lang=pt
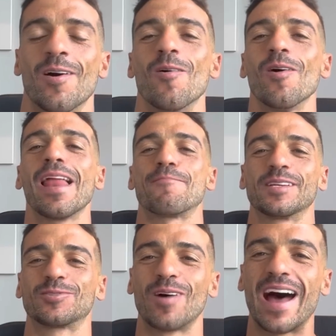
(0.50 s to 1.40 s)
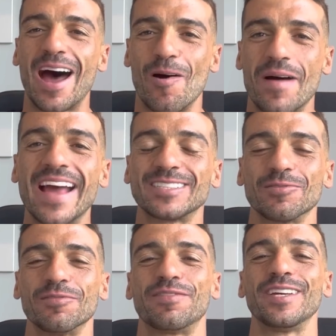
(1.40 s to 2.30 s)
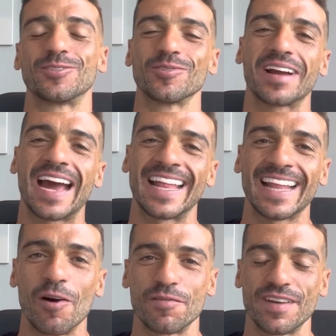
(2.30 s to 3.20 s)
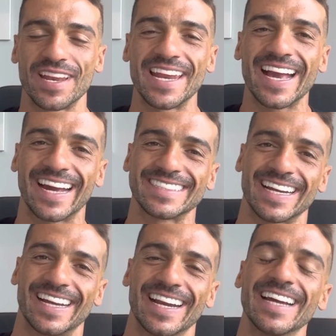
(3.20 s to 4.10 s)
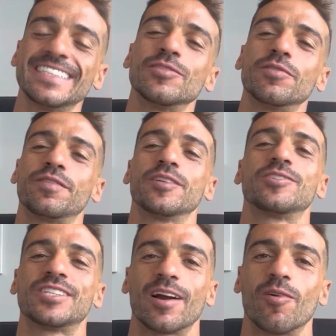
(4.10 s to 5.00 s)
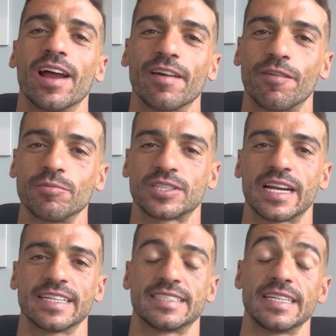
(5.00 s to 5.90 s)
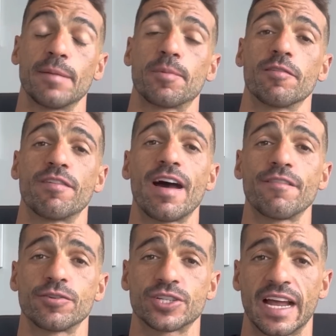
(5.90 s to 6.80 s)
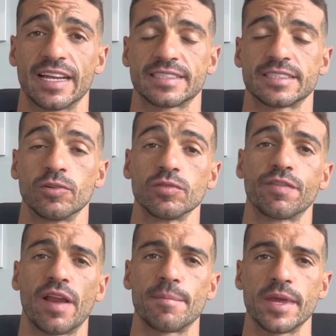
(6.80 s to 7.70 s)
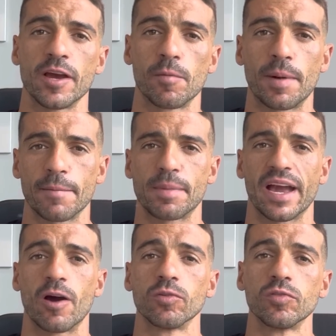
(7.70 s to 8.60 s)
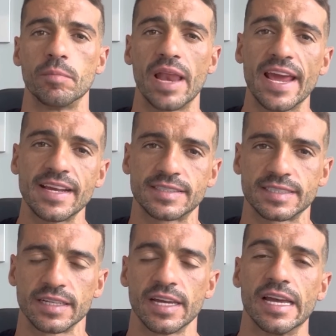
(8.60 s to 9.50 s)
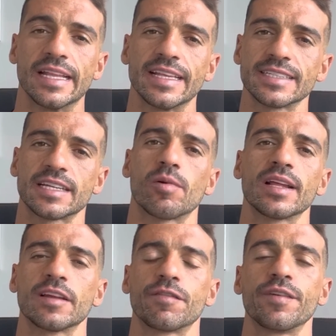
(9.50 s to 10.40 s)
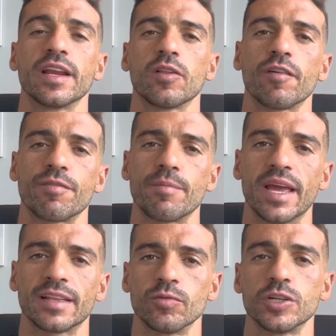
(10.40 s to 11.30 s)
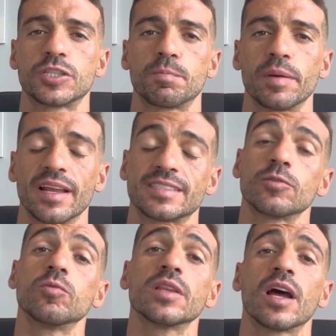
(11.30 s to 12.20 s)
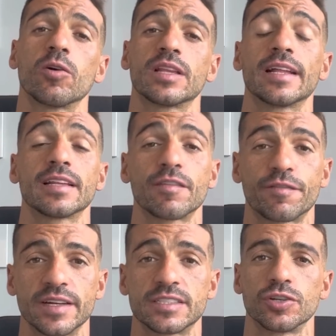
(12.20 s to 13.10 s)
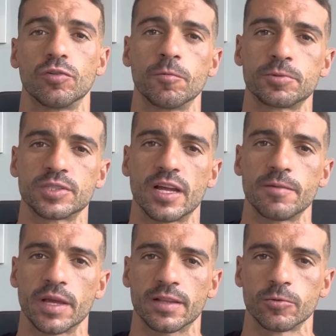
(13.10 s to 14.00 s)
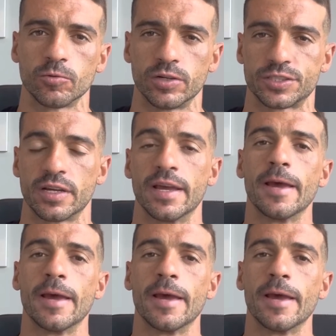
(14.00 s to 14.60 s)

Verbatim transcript: Olá pessoal, mais um vídeo no canal Vene Casagrande. No vídeo de agora vamos trazer a provável escalação do Flamengo para pegar o Nublense nessa quarta-feira, nove e meia da noite, pela segunda rodada da fase de grupos da Libertadores.